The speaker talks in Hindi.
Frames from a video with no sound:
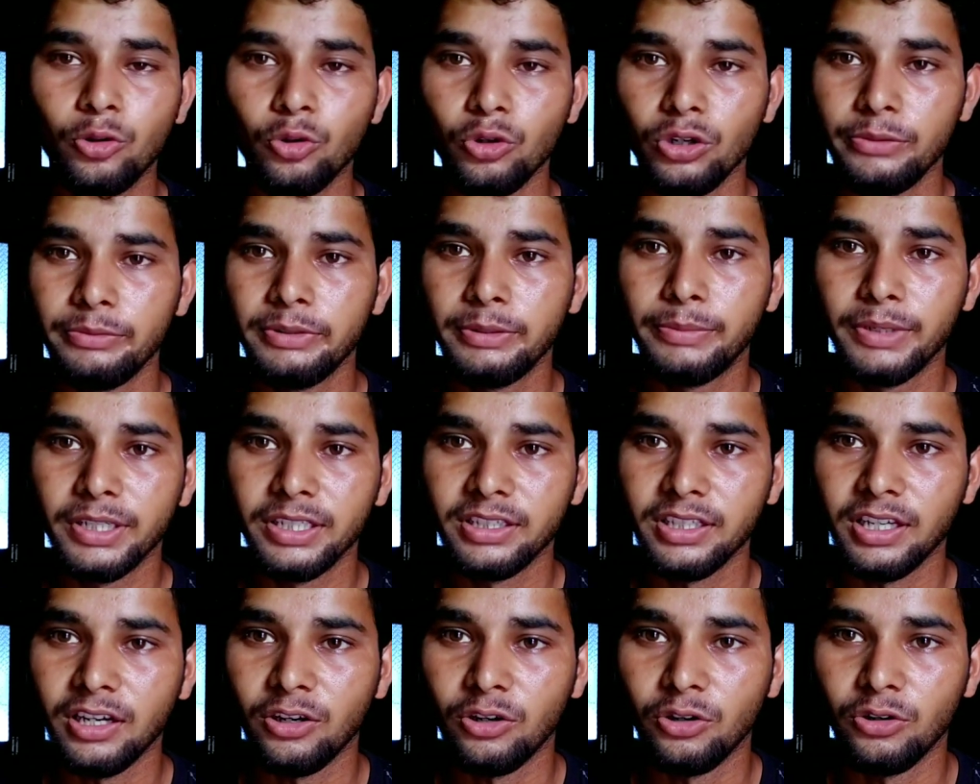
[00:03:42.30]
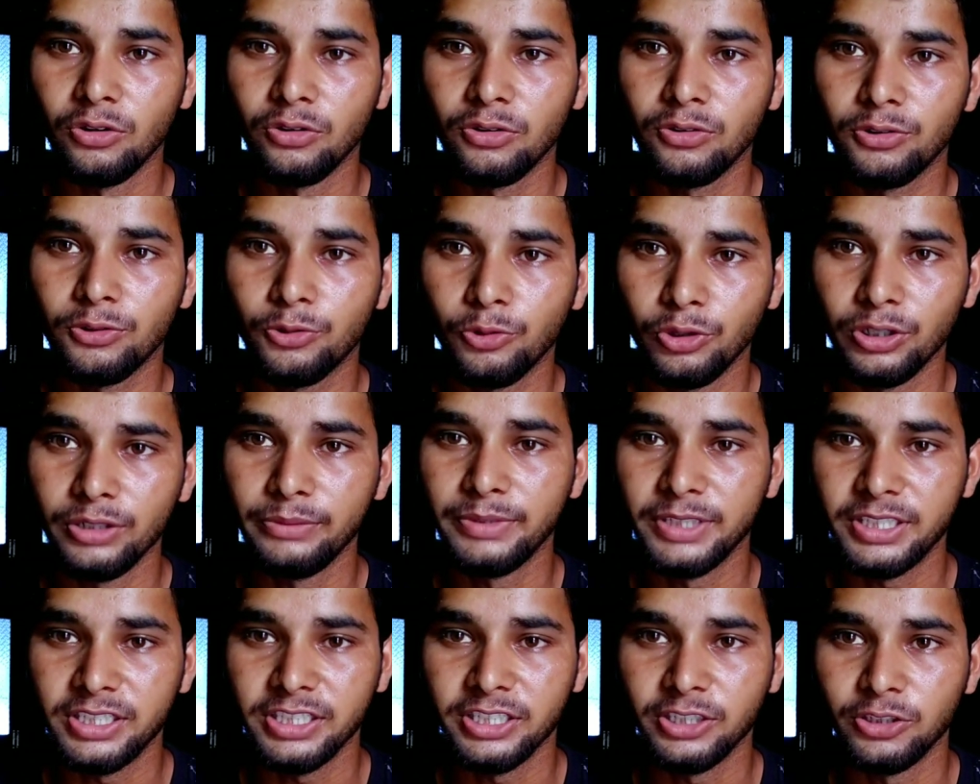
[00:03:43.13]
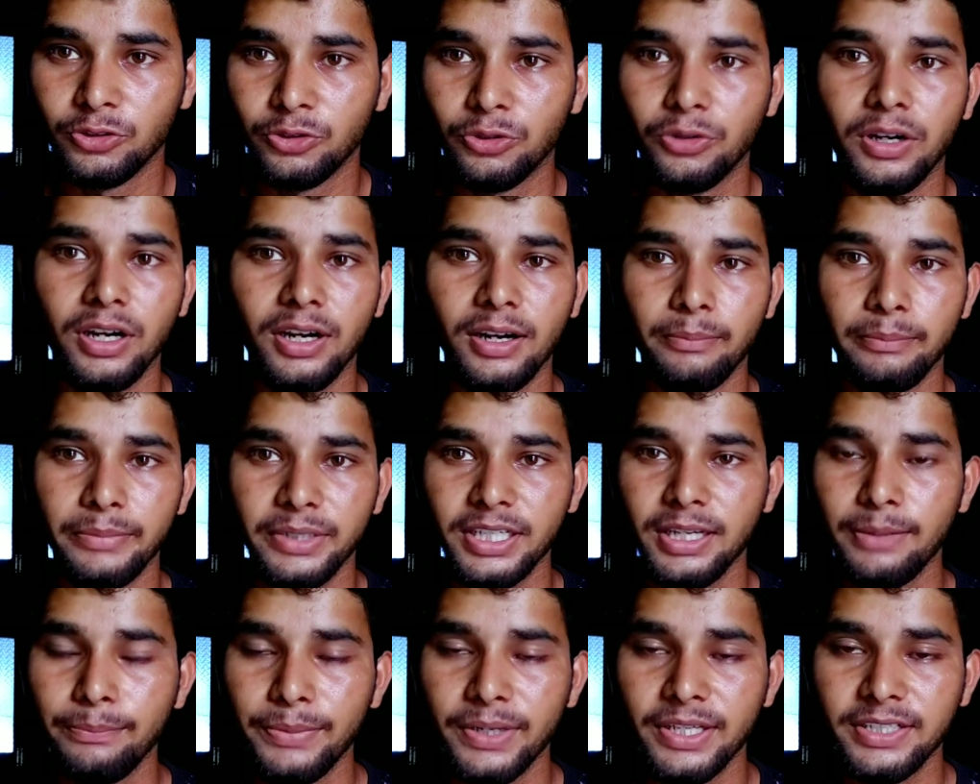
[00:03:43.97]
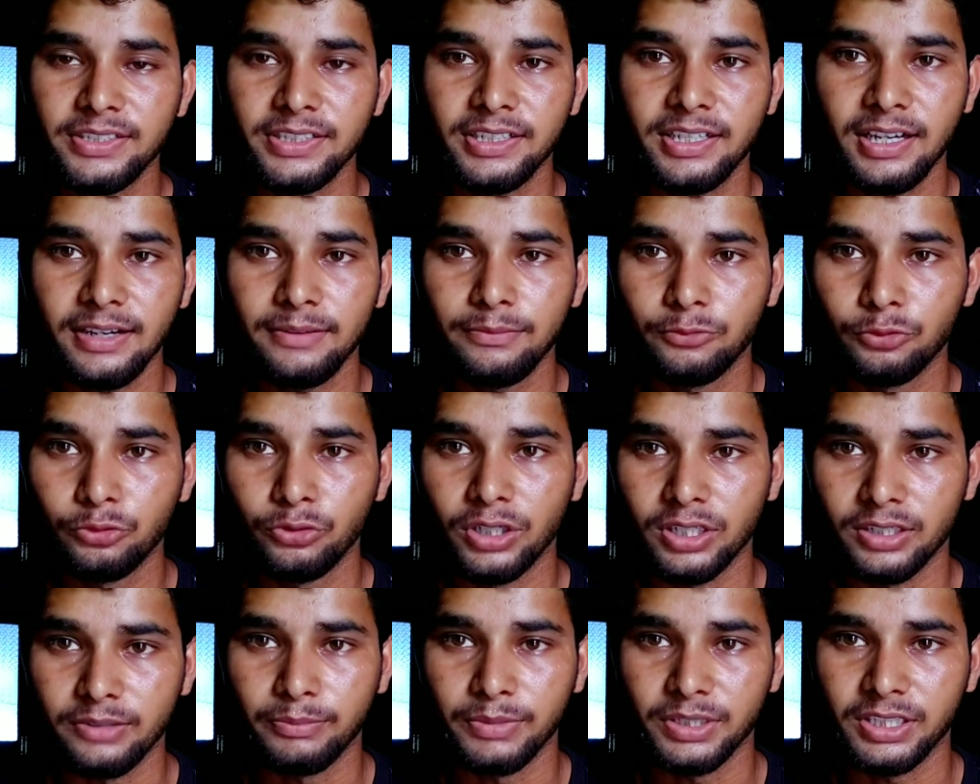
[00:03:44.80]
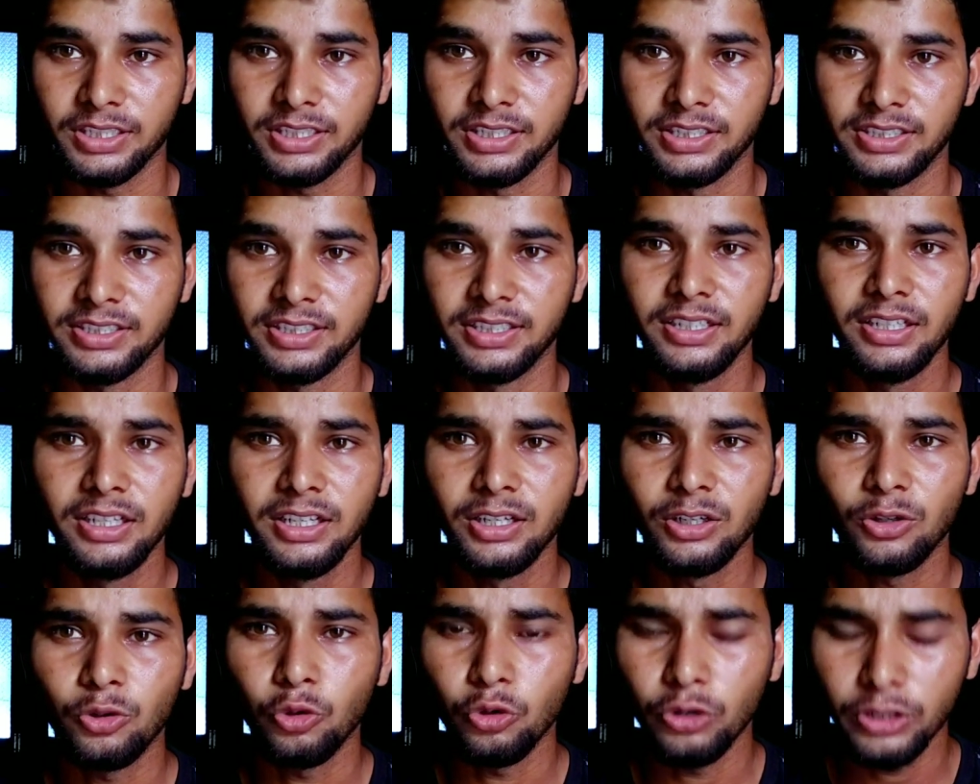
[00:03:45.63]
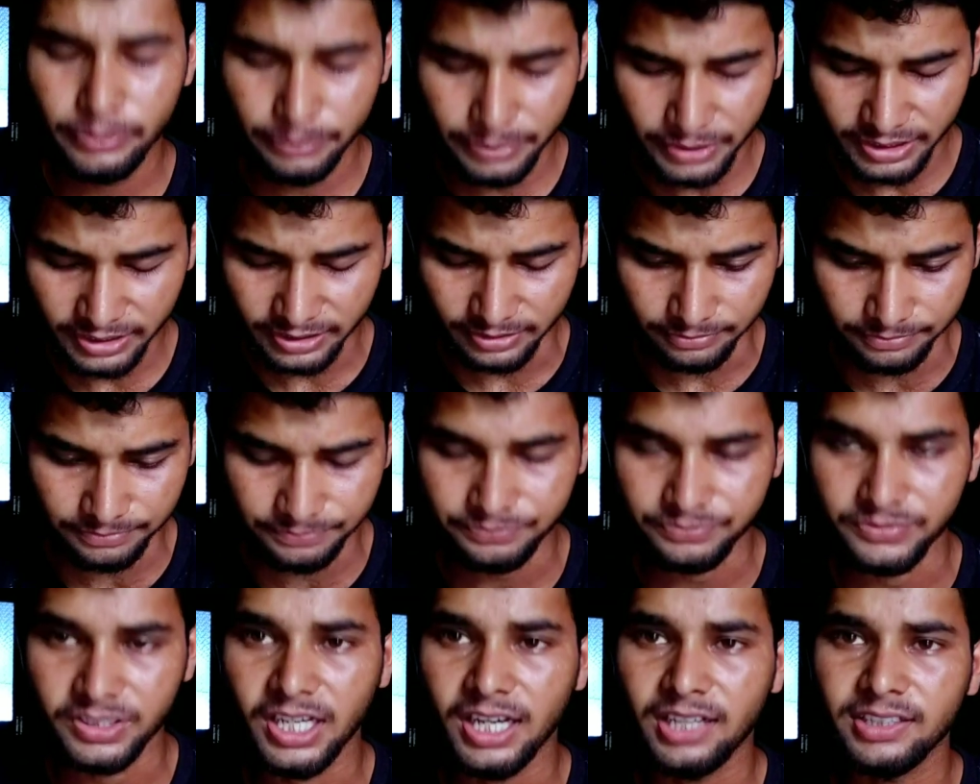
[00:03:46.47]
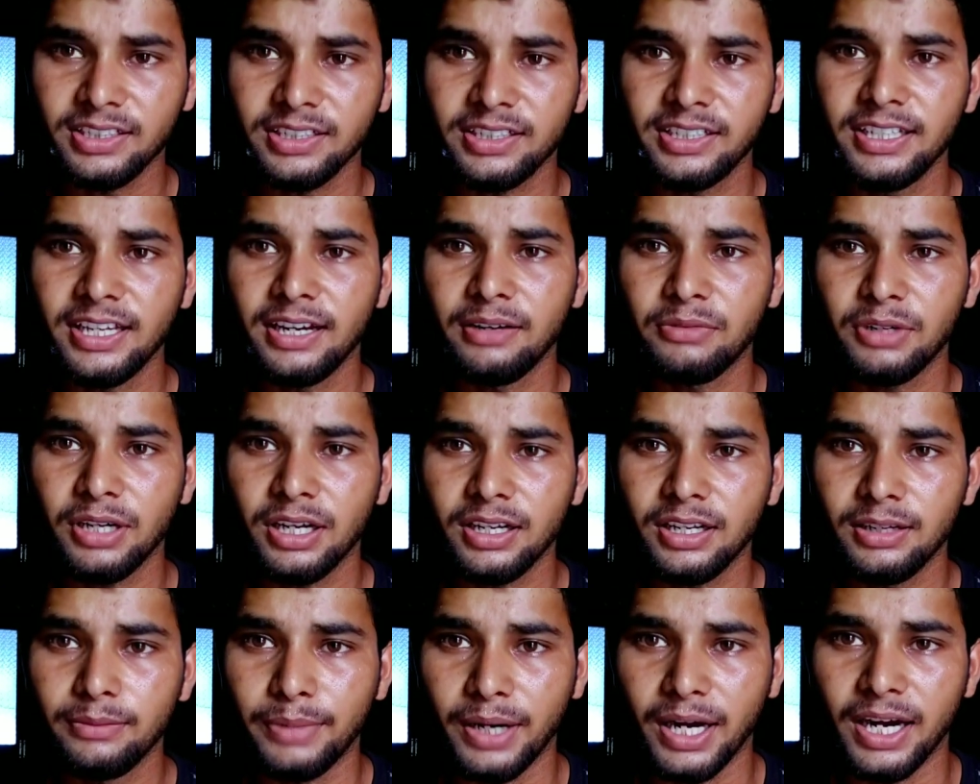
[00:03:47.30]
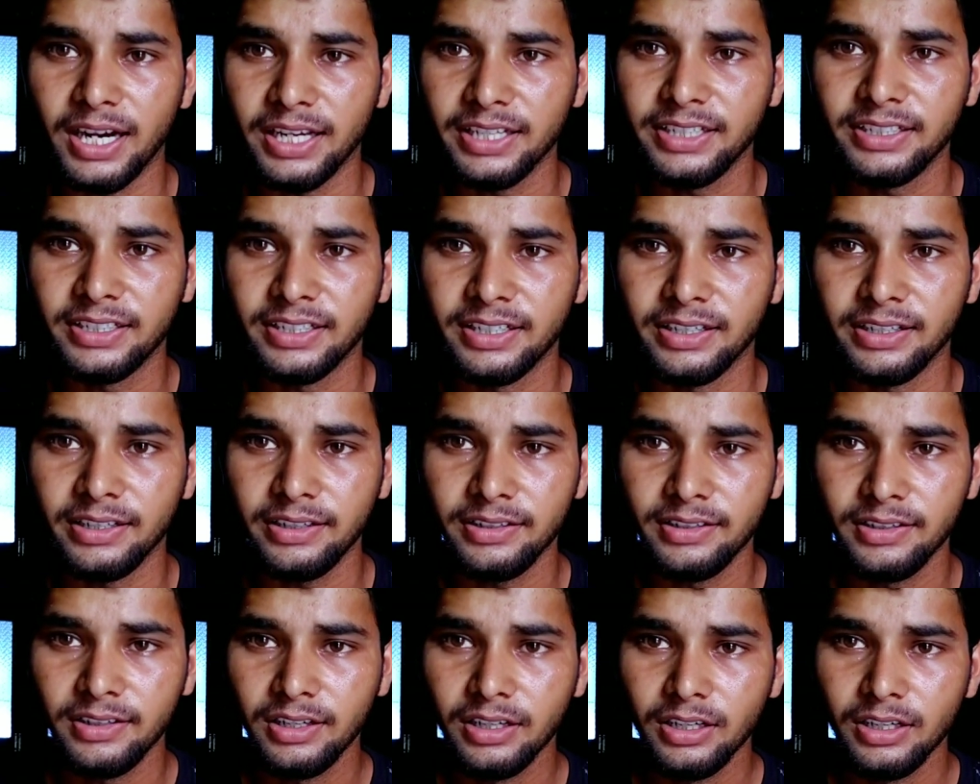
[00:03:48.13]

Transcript: कोई भी बंदा हो कोई भी चीज़ हो बिना पैसे का आप वर्क मत कीजिए कोई भी यहाँ तक कि आपका अगर भाई है